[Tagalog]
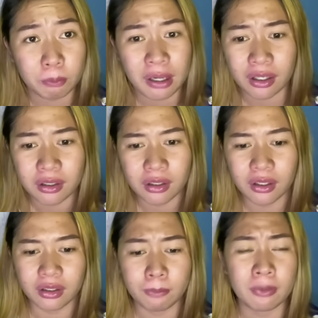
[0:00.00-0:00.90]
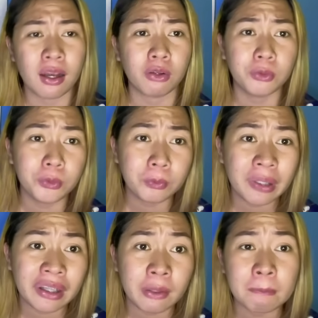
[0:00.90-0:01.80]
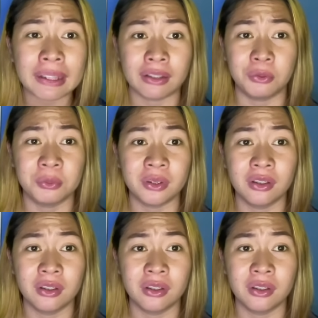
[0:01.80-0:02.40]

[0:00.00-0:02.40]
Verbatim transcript: Parang napaka-cruel naman nun